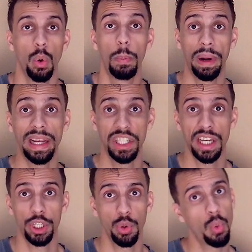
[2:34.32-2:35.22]
O
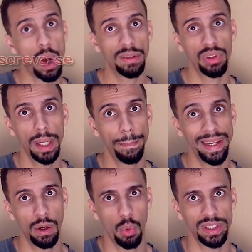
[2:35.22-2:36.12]
PlayStation 4
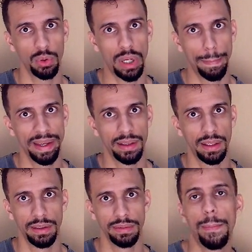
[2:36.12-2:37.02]
também é coisa do
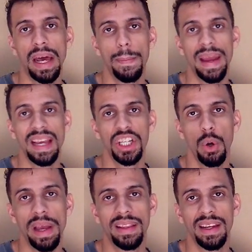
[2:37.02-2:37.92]
capeta. Repare bem a
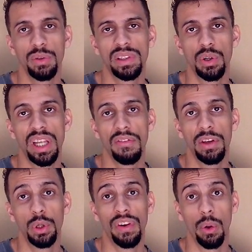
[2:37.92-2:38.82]
geometria dos seus
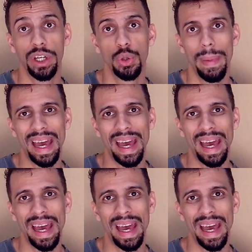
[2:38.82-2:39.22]
devidos valores